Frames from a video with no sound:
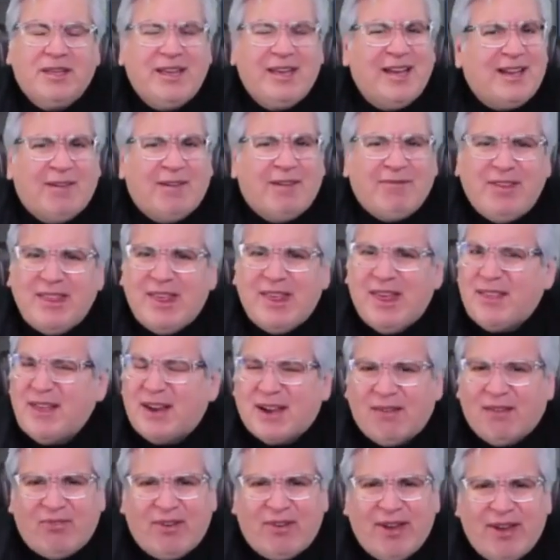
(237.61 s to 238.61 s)
y en la vida
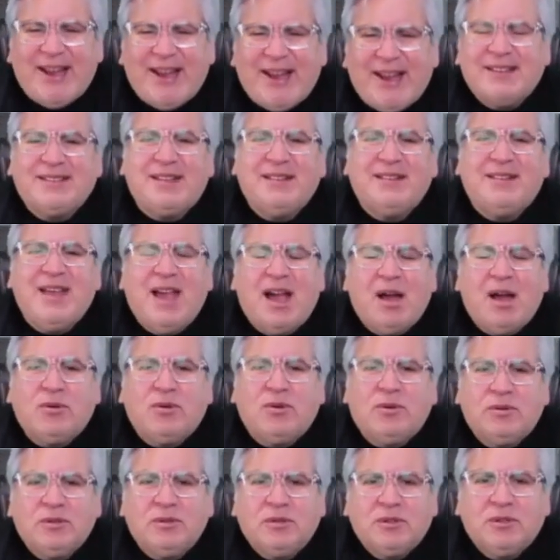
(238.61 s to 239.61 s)
de Rafaela
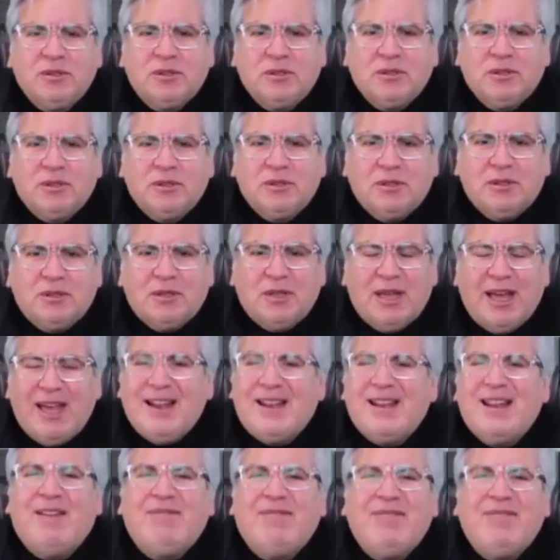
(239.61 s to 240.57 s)
Santiago, en